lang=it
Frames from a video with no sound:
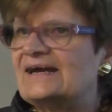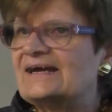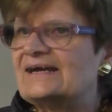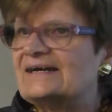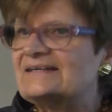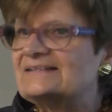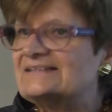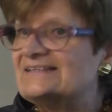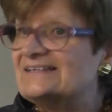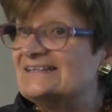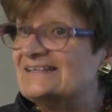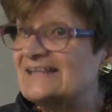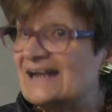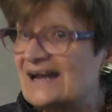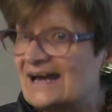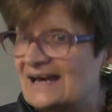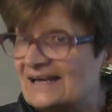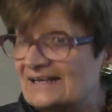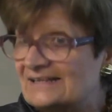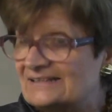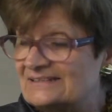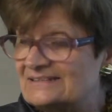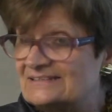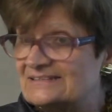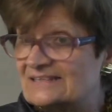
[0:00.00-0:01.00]

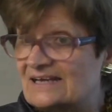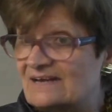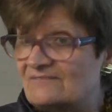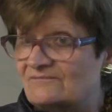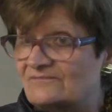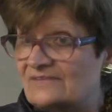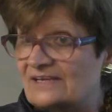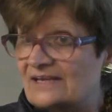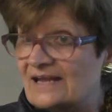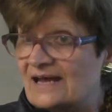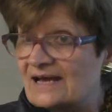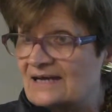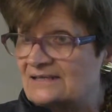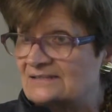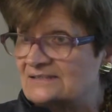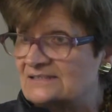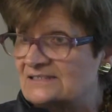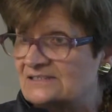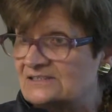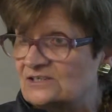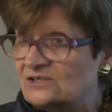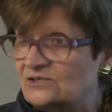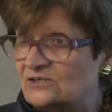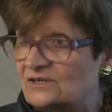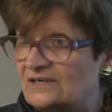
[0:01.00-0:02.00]
Cattedrale di San
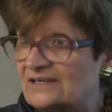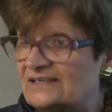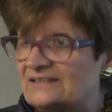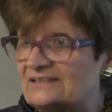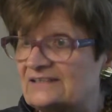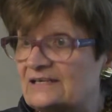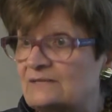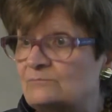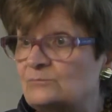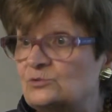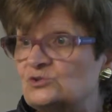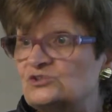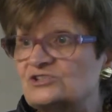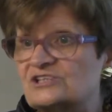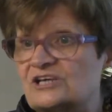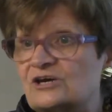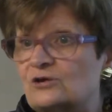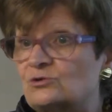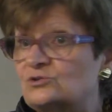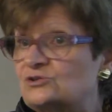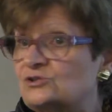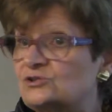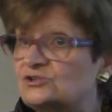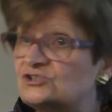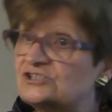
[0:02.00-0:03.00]
Venanzio e del Museo
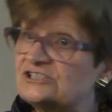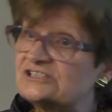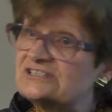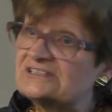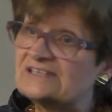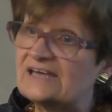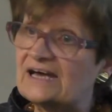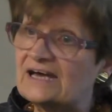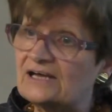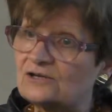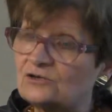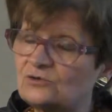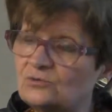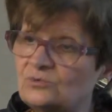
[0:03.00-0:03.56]
Diocesano,